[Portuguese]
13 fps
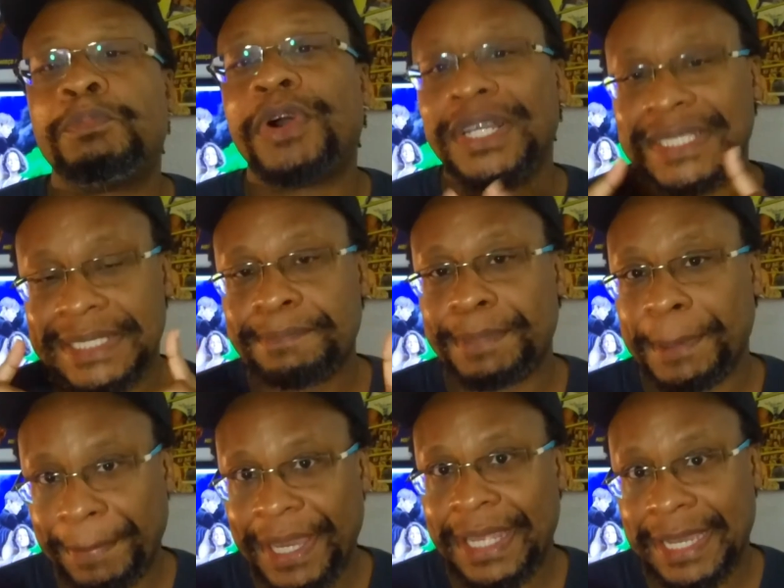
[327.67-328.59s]
pode se
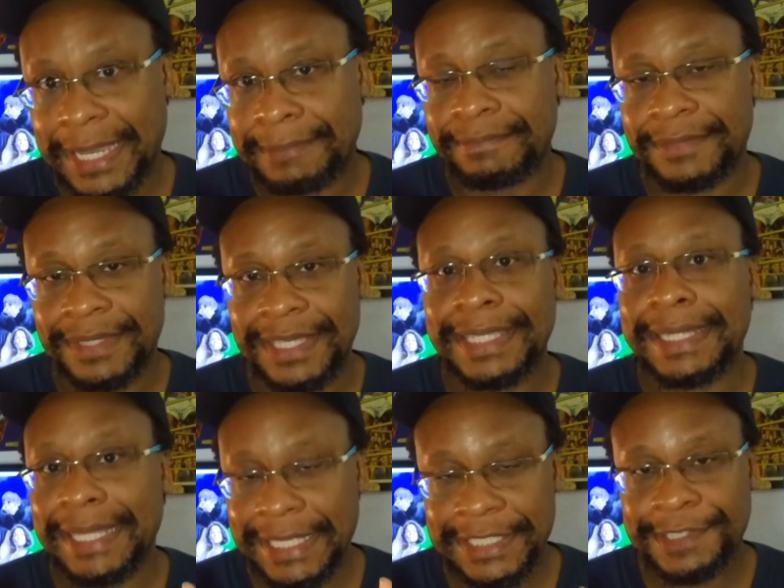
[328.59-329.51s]
preparar que
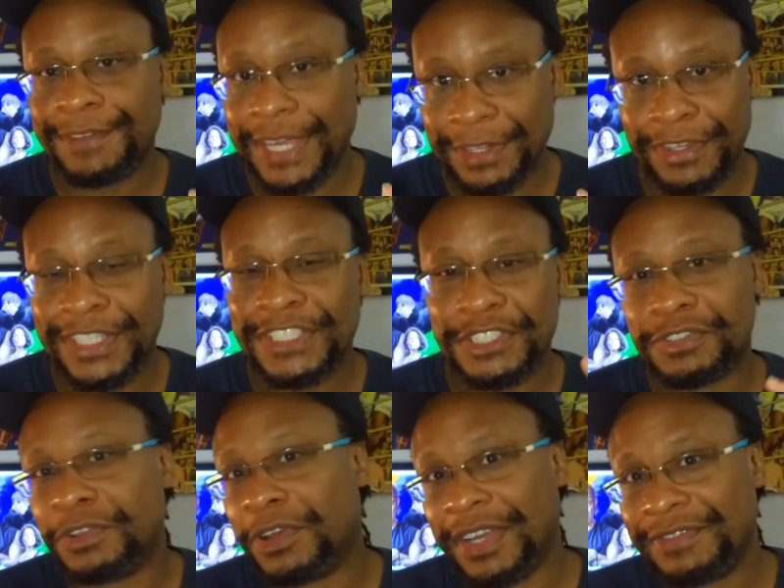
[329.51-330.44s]
nesse Velozes
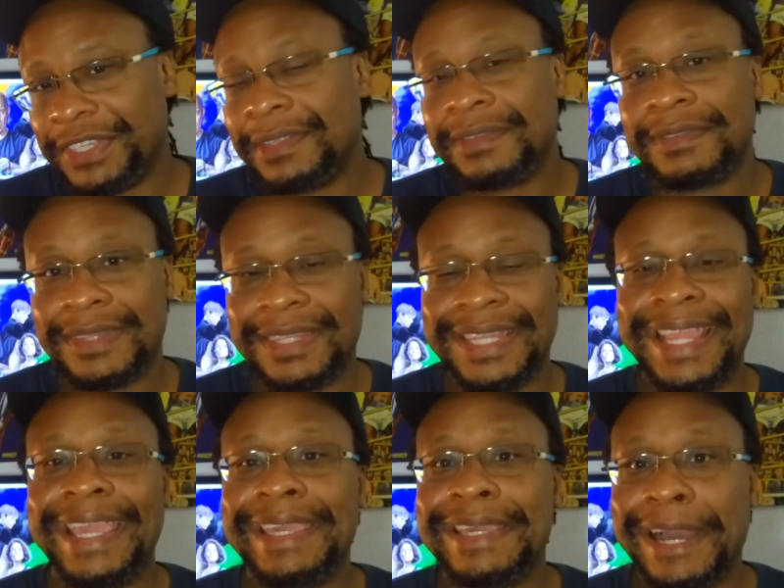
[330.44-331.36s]
9
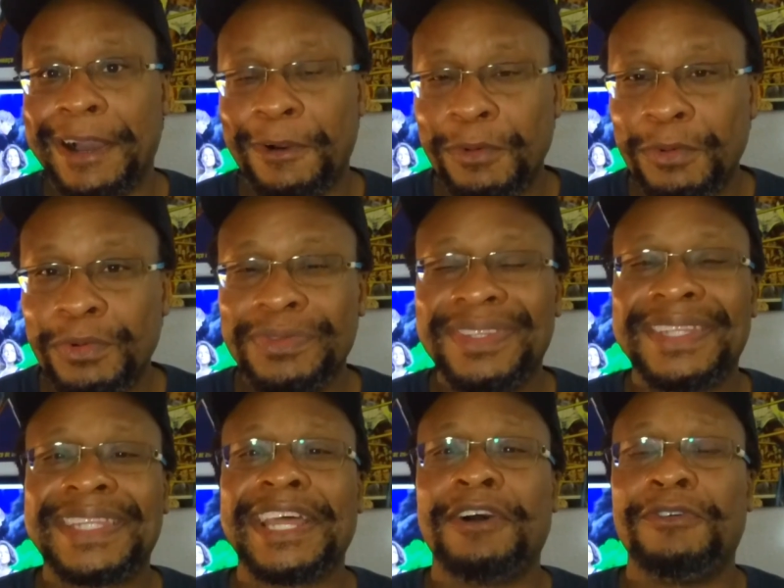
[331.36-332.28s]
tem algo
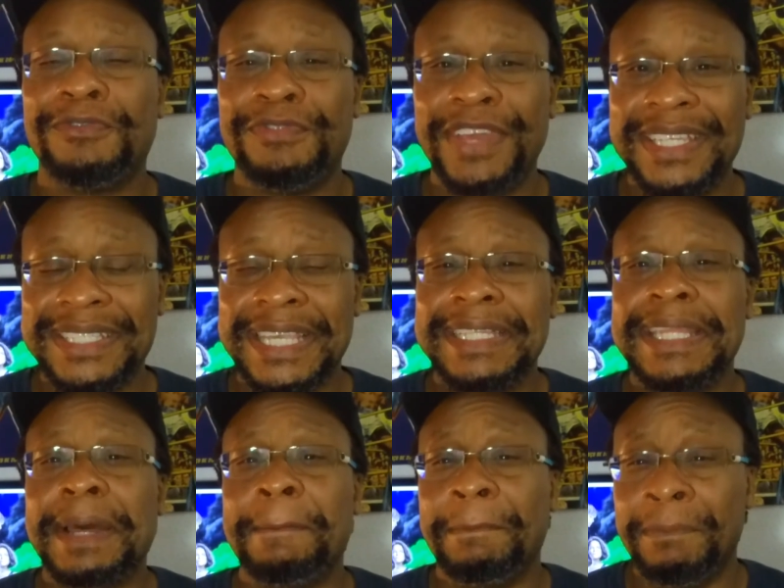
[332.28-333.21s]
talvez
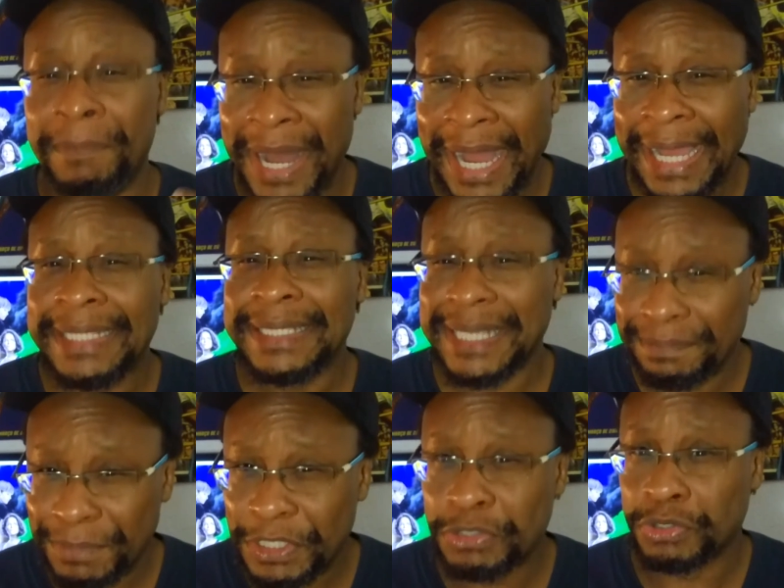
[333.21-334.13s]
ainda mais
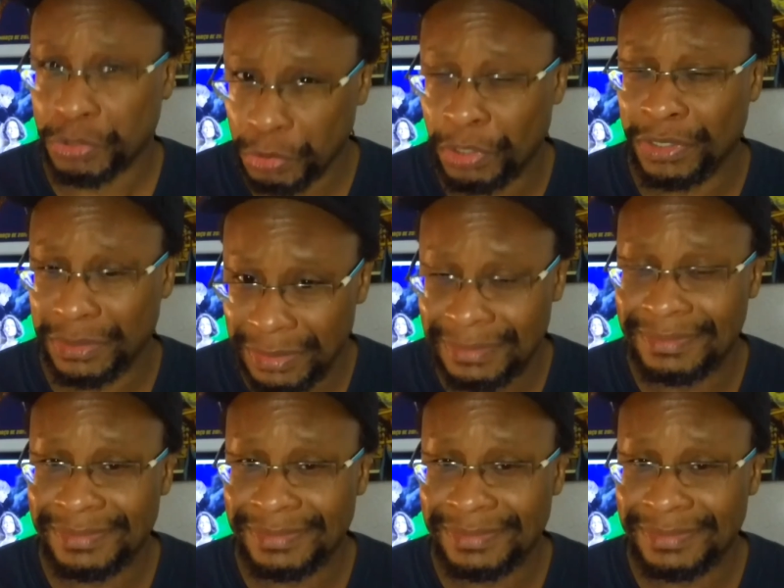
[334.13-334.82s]
absurdo.